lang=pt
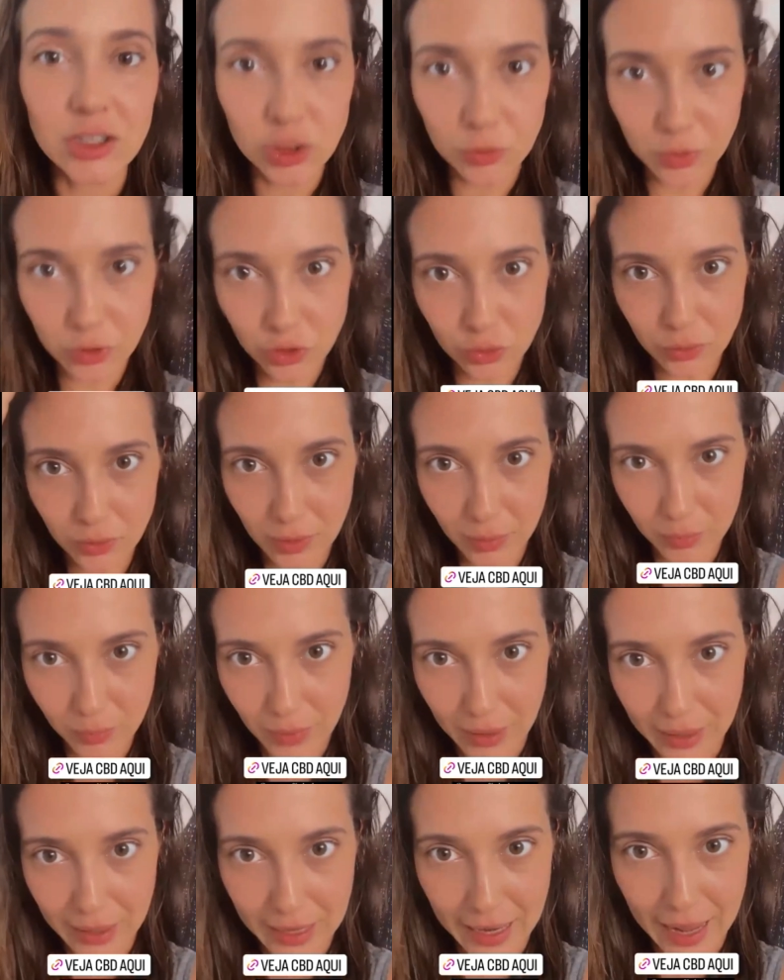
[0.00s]
Tipo, de uma,
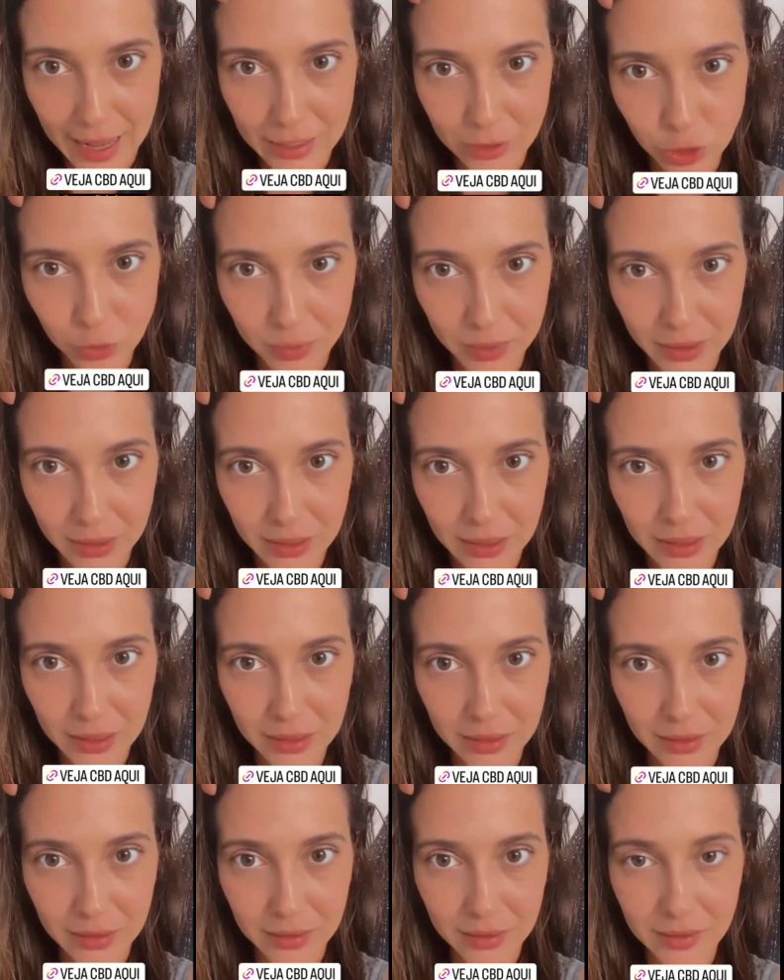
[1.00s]
uma caspa
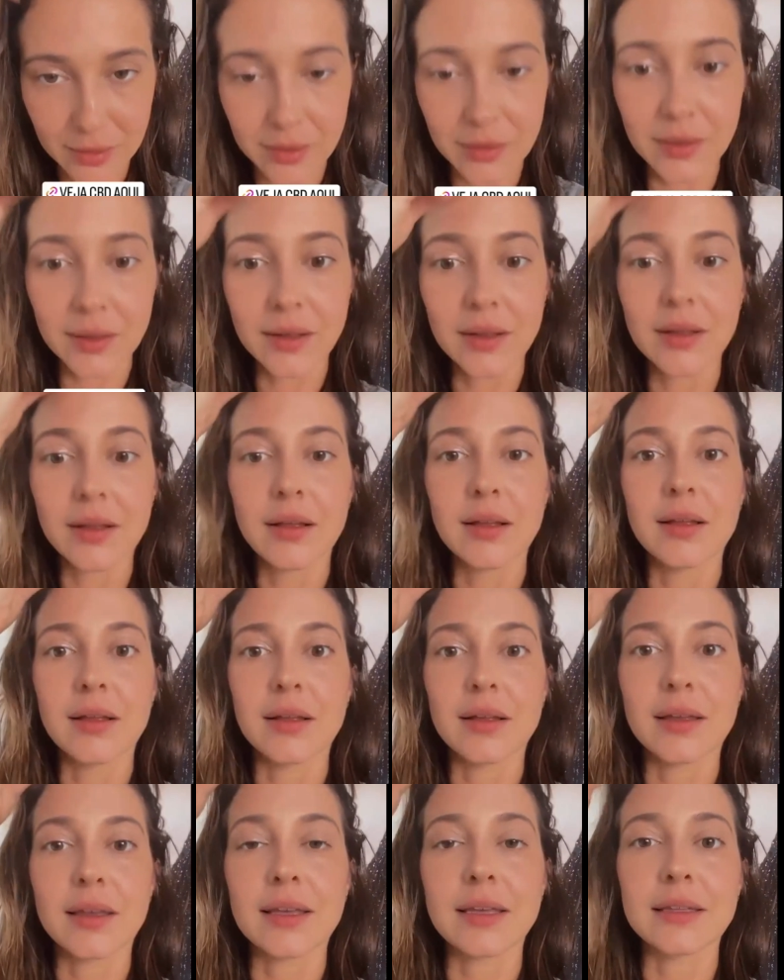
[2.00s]
aqui,
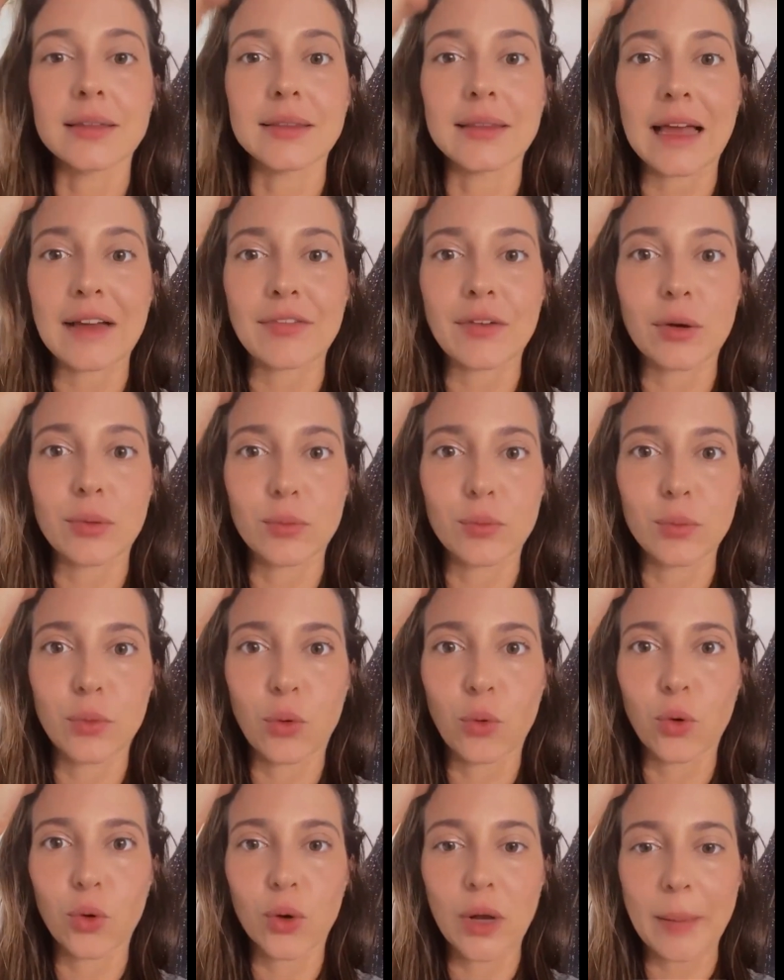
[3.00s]
que tava o
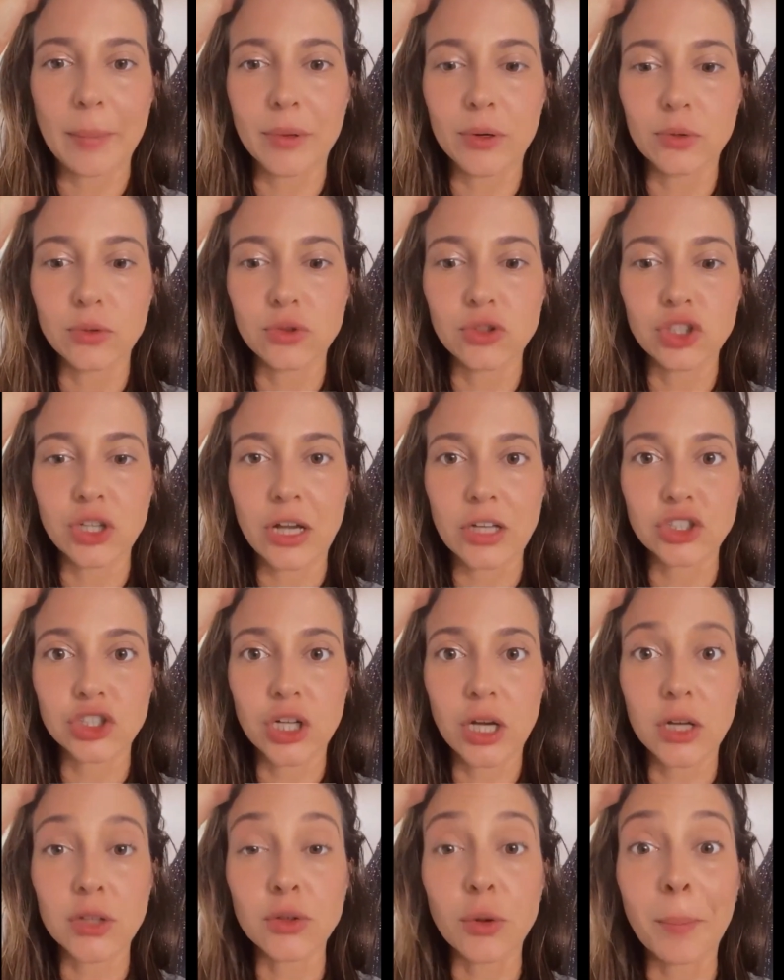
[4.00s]
meu couro cabeludo
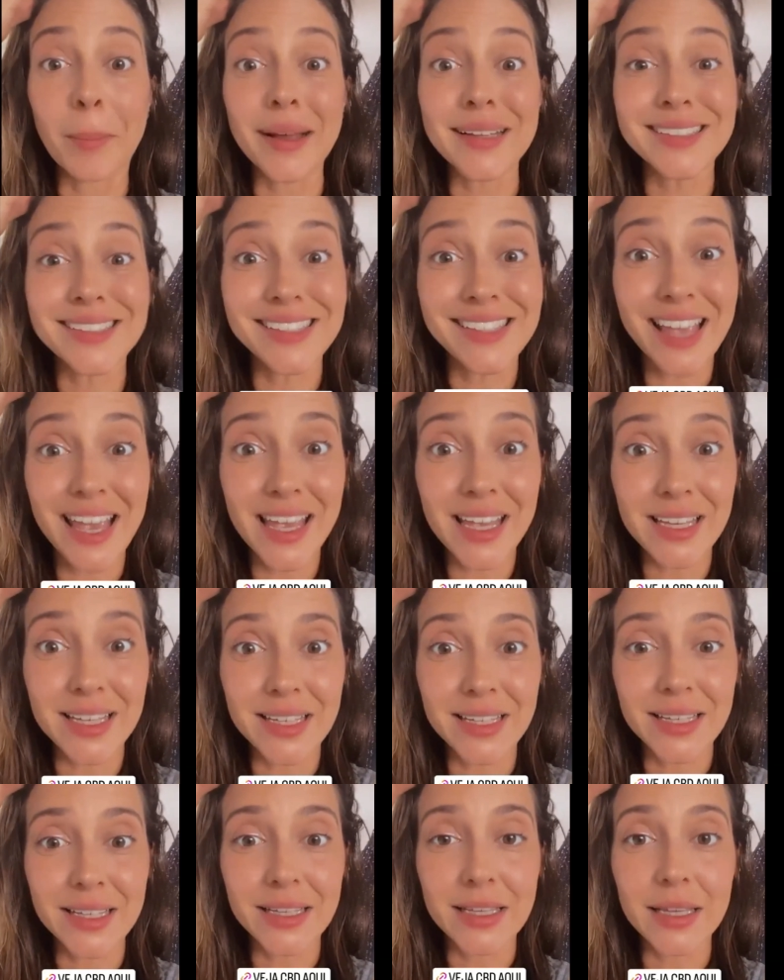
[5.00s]
descascando, eu passei
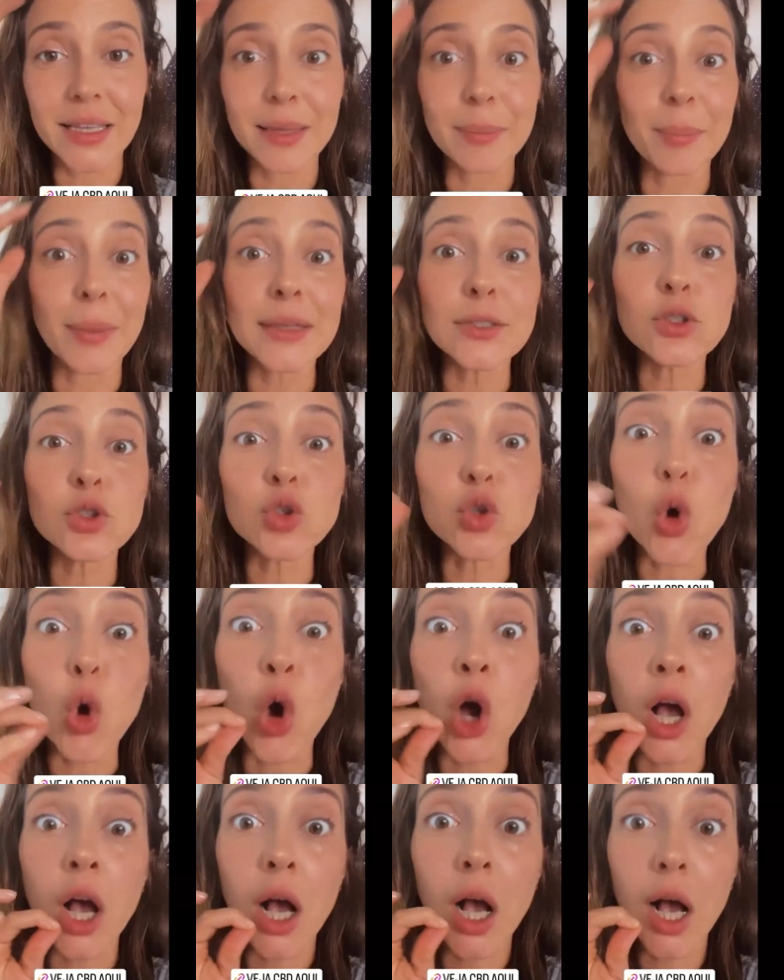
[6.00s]
e
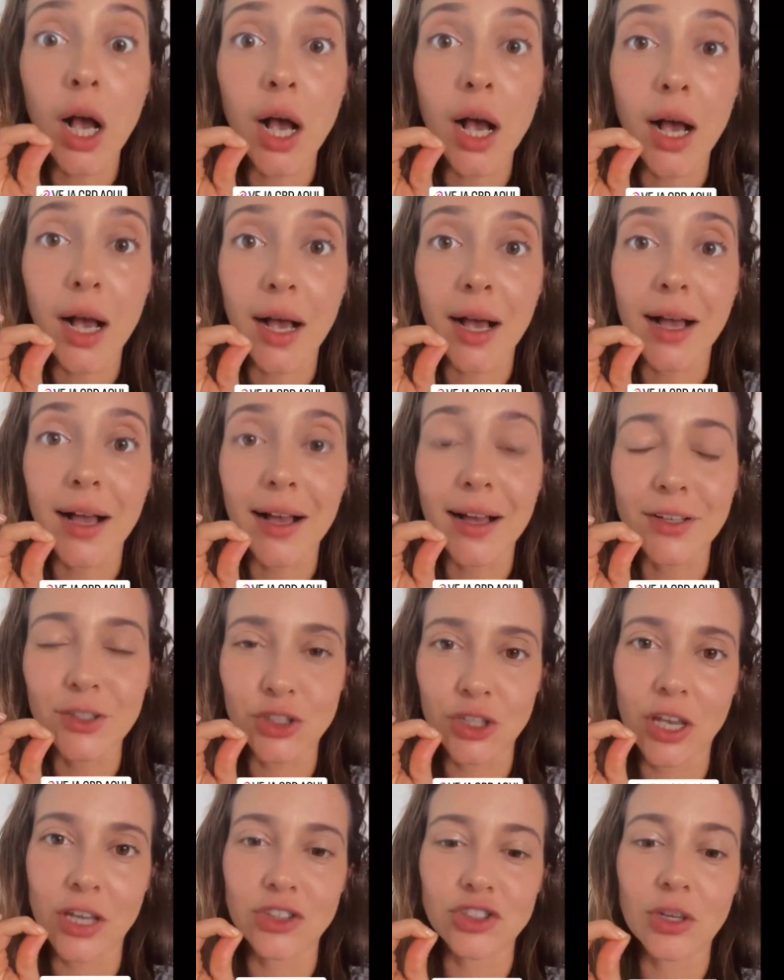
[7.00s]
passou.
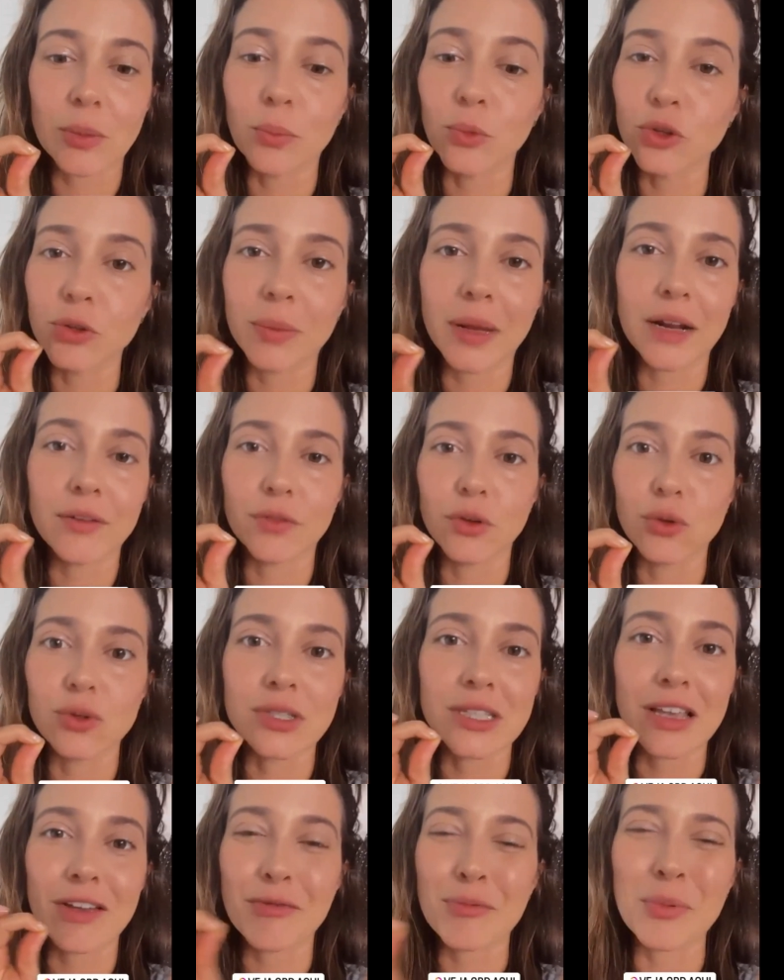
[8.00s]
Gente, é muito
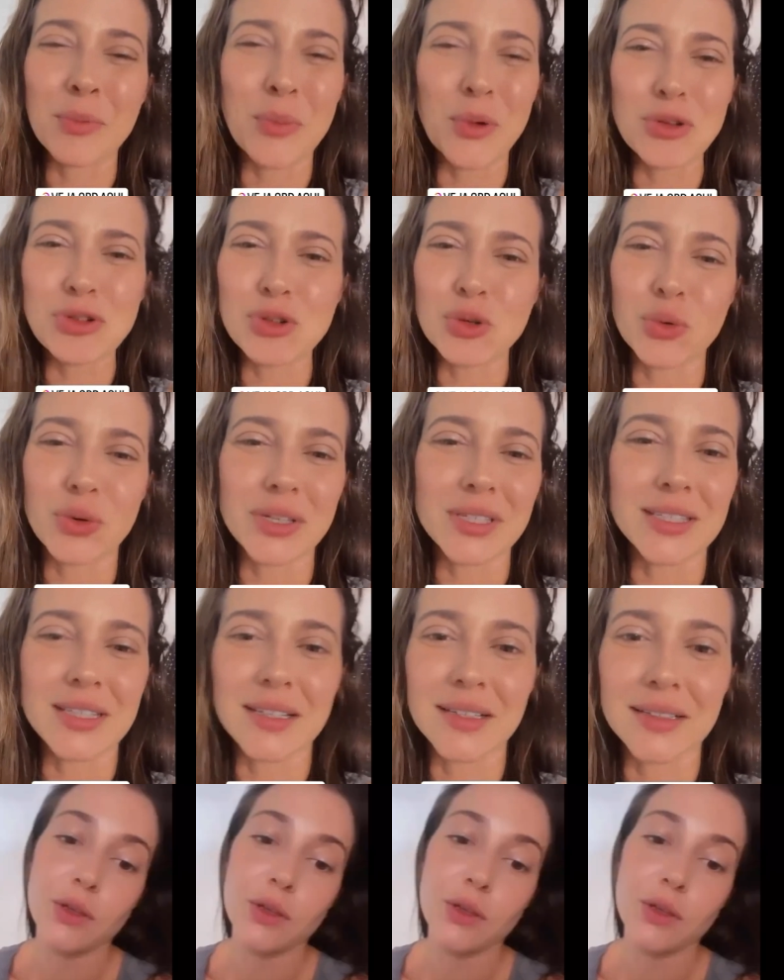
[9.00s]
maravilhoso, serve um monte de coisa.